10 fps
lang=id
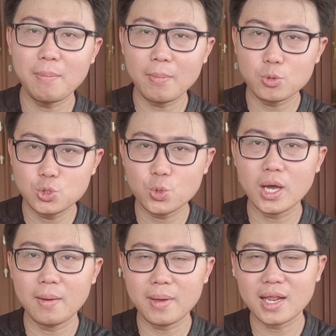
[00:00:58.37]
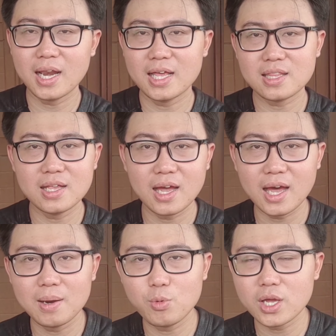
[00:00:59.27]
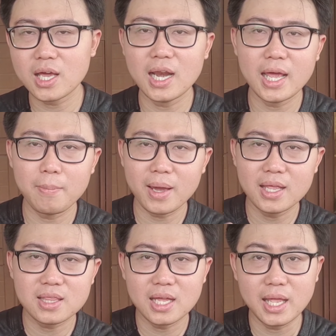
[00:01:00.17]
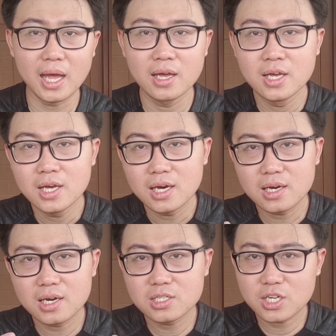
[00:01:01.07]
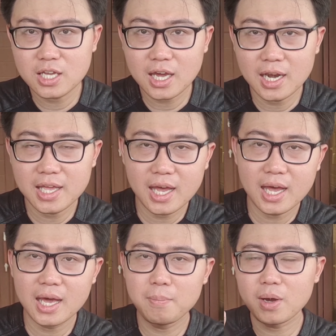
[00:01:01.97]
apapun juga yang pengen kalian tanyakan mungkin kalian pengen tanya uh, rezeki kalian